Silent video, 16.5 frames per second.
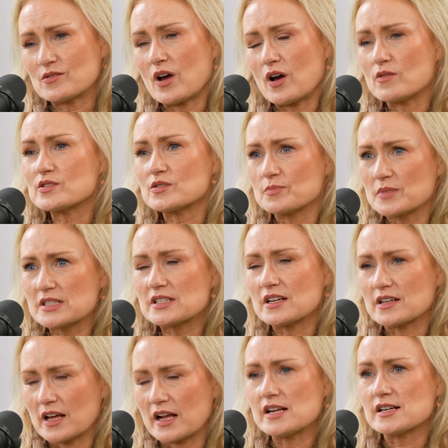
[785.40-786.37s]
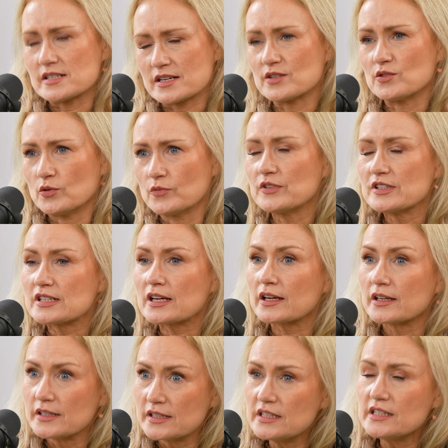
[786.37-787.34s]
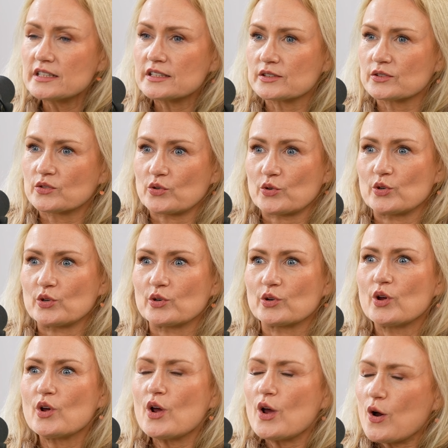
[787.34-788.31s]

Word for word: zu Hause mit den Eltern irgendwie trainieren können.